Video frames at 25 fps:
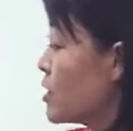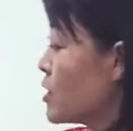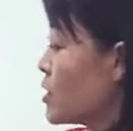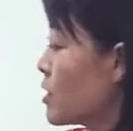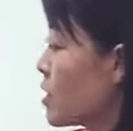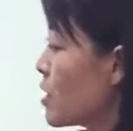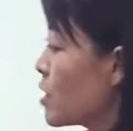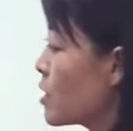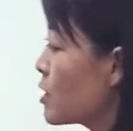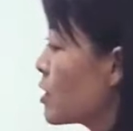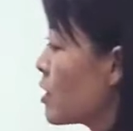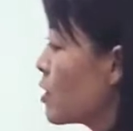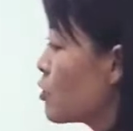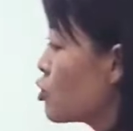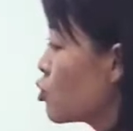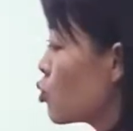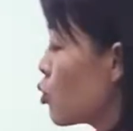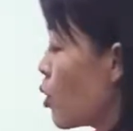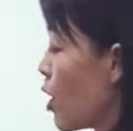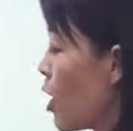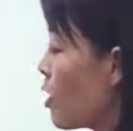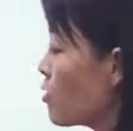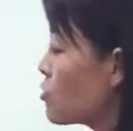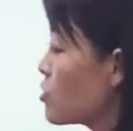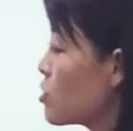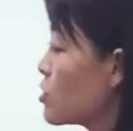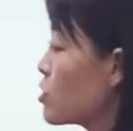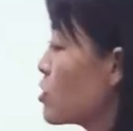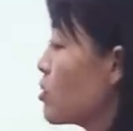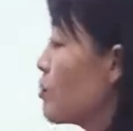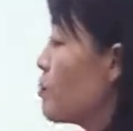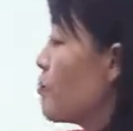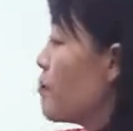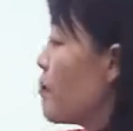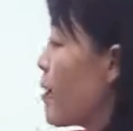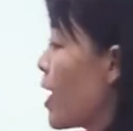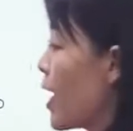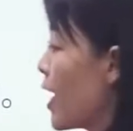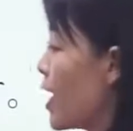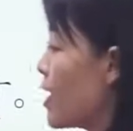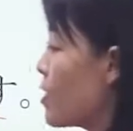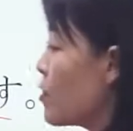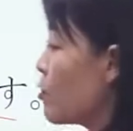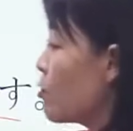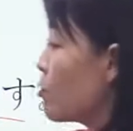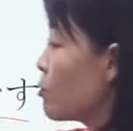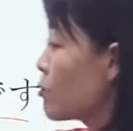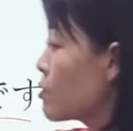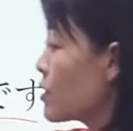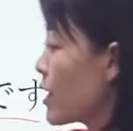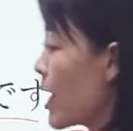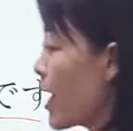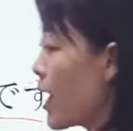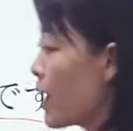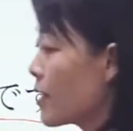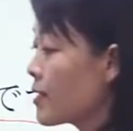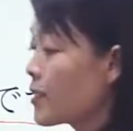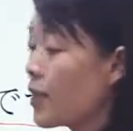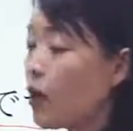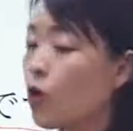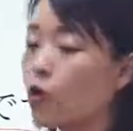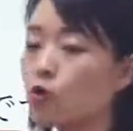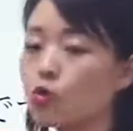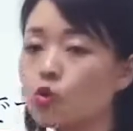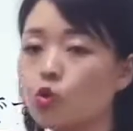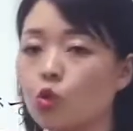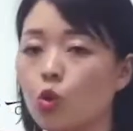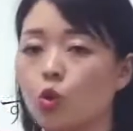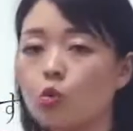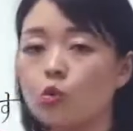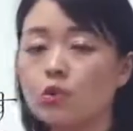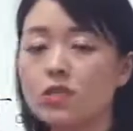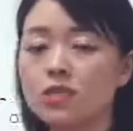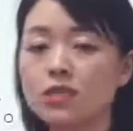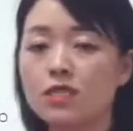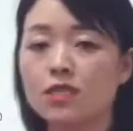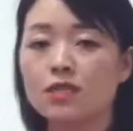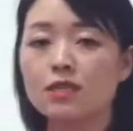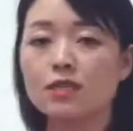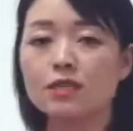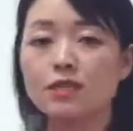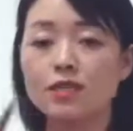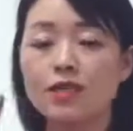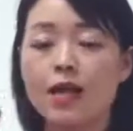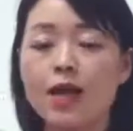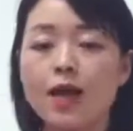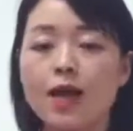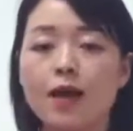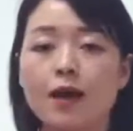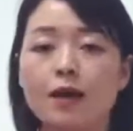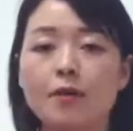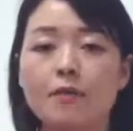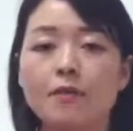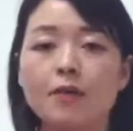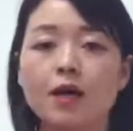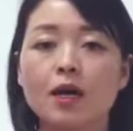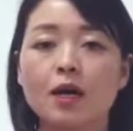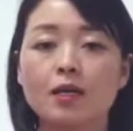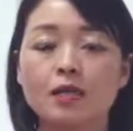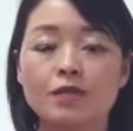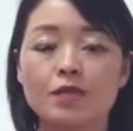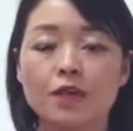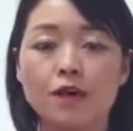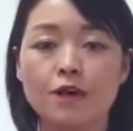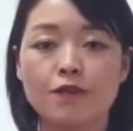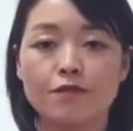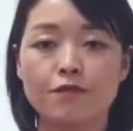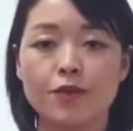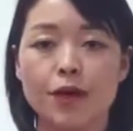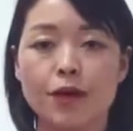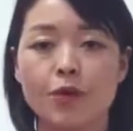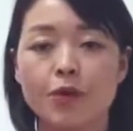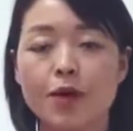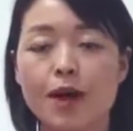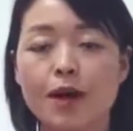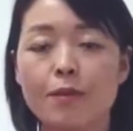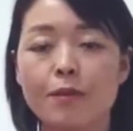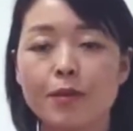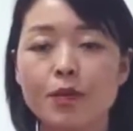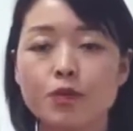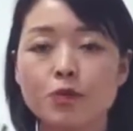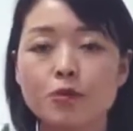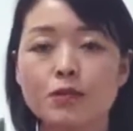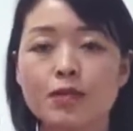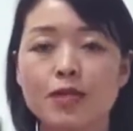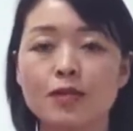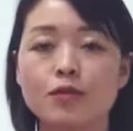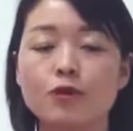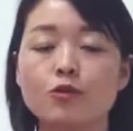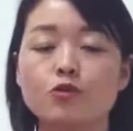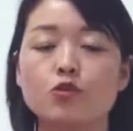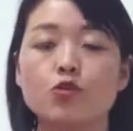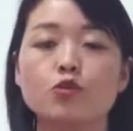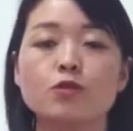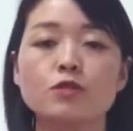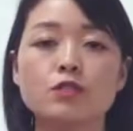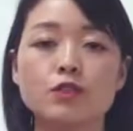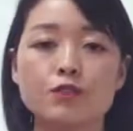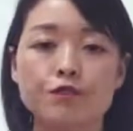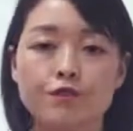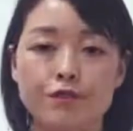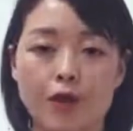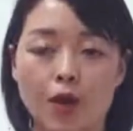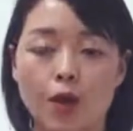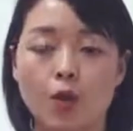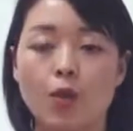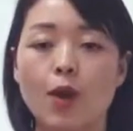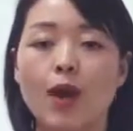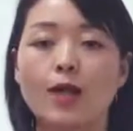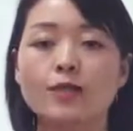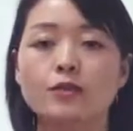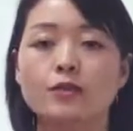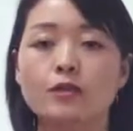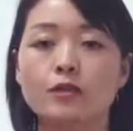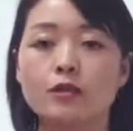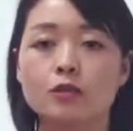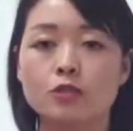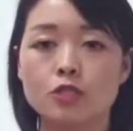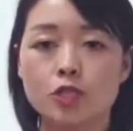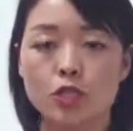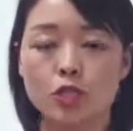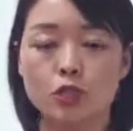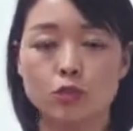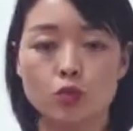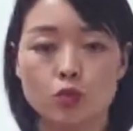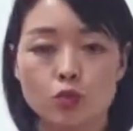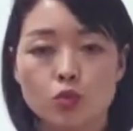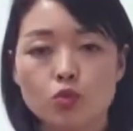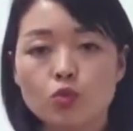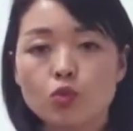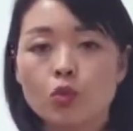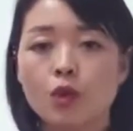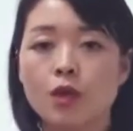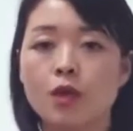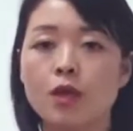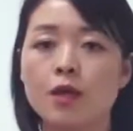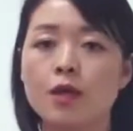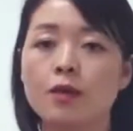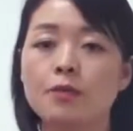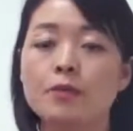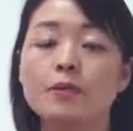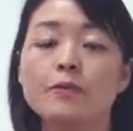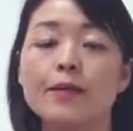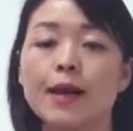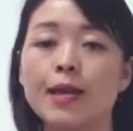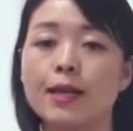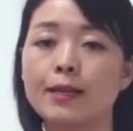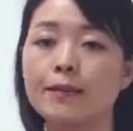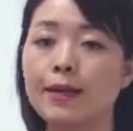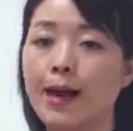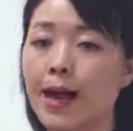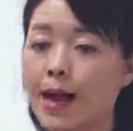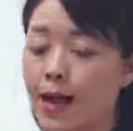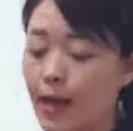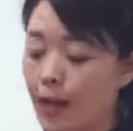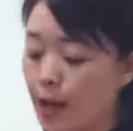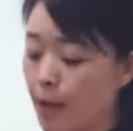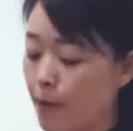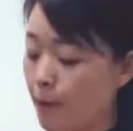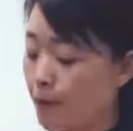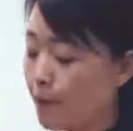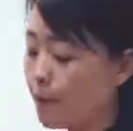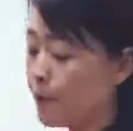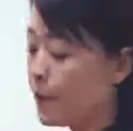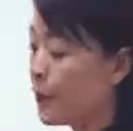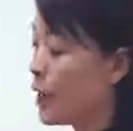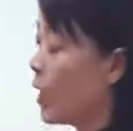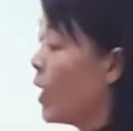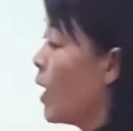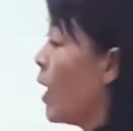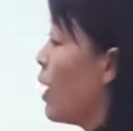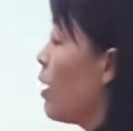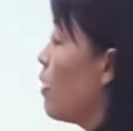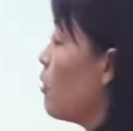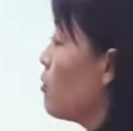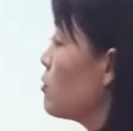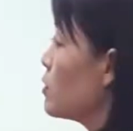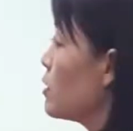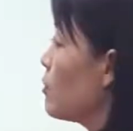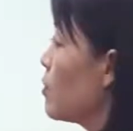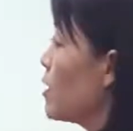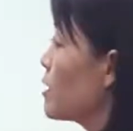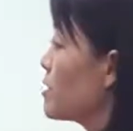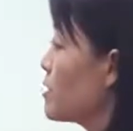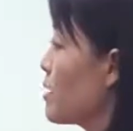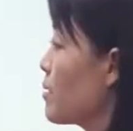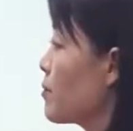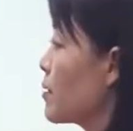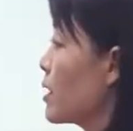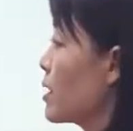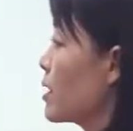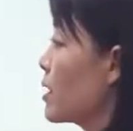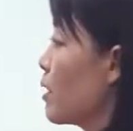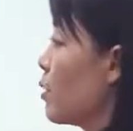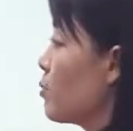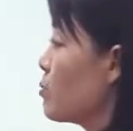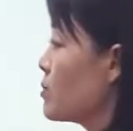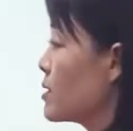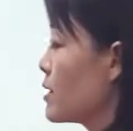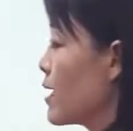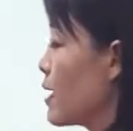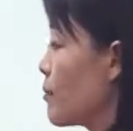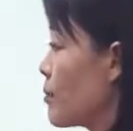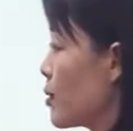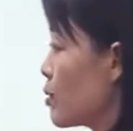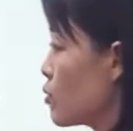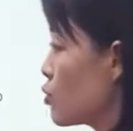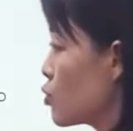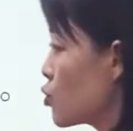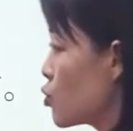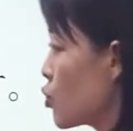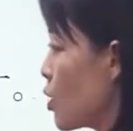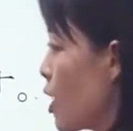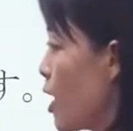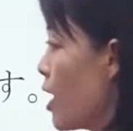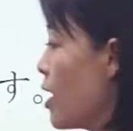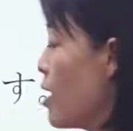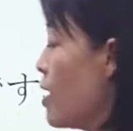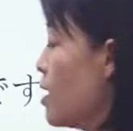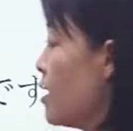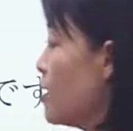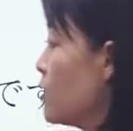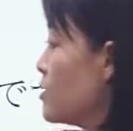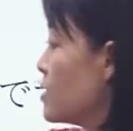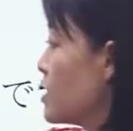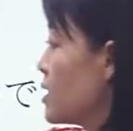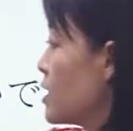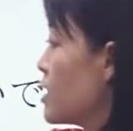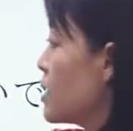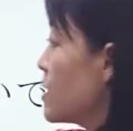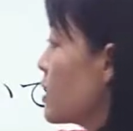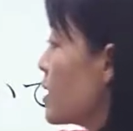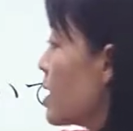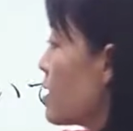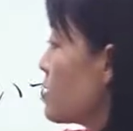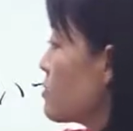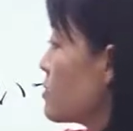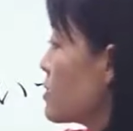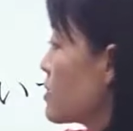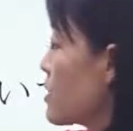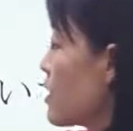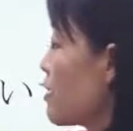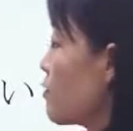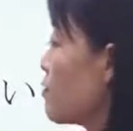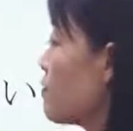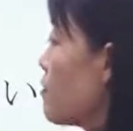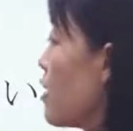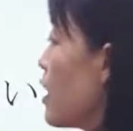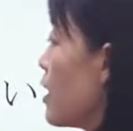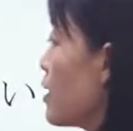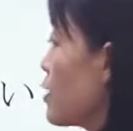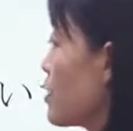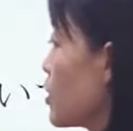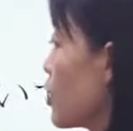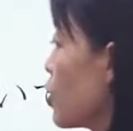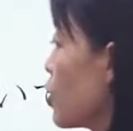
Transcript: 么这个呢，主要是没有达到东京那么的繁华，没有达到东京繁华的程度，明白了吧？啊，好，那么下面呢，我们再比如说，新干线哇，